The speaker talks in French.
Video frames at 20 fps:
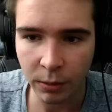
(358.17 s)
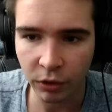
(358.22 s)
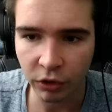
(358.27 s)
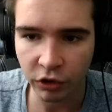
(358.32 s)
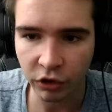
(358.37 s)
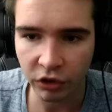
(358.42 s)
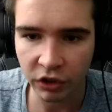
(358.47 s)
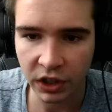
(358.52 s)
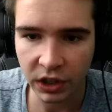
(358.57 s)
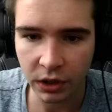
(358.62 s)
on
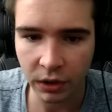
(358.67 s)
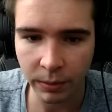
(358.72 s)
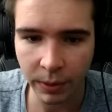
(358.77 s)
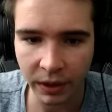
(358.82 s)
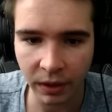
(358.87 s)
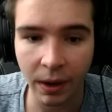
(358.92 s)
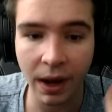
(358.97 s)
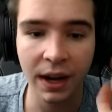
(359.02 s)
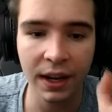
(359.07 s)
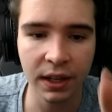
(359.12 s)
change d'icône, par
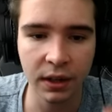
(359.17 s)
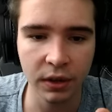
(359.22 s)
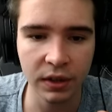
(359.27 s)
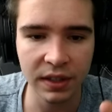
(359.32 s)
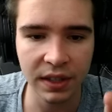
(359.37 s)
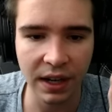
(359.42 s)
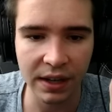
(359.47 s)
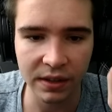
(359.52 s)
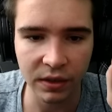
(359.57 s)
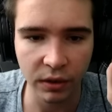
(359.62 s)
exemple Ah, l'icône,
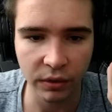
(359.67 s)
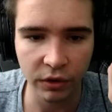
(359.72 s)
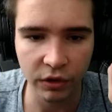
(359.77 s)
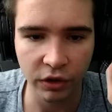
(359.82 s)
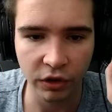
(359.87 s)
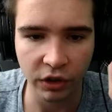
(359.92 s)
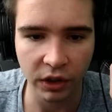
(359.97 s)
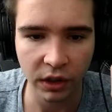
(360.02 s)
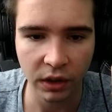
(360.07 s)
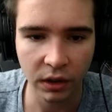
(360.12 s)
c'est là, si on veut
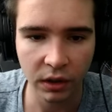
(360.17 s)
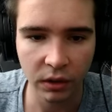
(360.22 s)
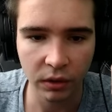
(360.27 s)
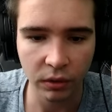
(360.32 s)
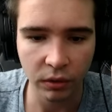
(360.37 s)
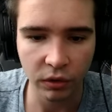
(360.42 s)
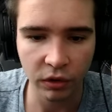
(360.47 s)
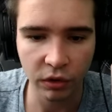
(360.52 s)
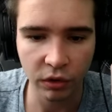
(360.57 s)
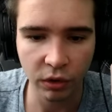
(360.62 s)
changer.
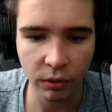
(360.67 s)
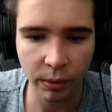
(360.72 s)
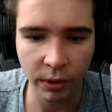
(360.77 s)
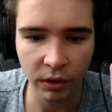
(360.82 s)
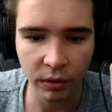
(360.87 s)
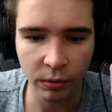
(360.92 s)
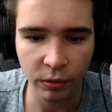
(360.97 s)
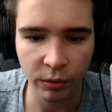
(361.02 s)
Donc si, euh, par exemple, je